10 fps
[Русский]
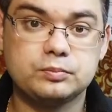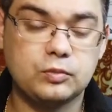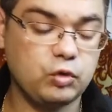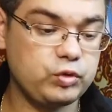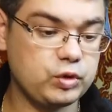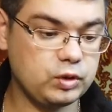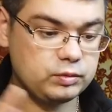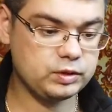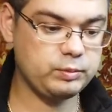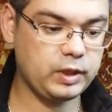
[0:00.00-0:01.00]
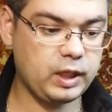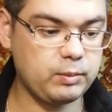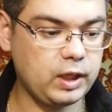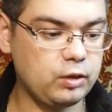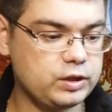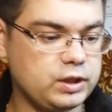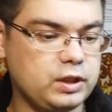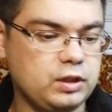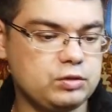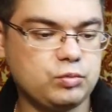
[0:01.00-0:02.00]
Ну все, собираем
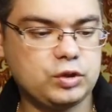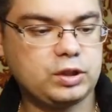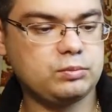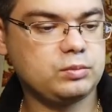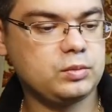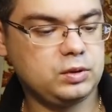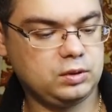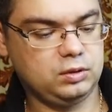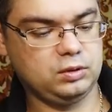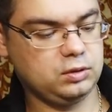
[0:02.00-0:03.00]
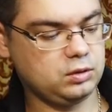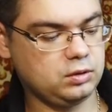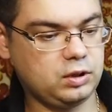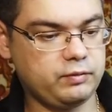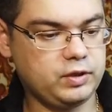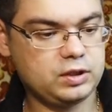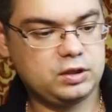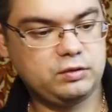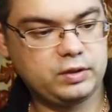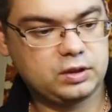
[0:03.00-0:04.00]
колесики и смотрим на
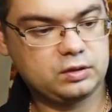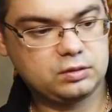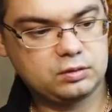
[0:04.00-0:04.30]
внешний вид.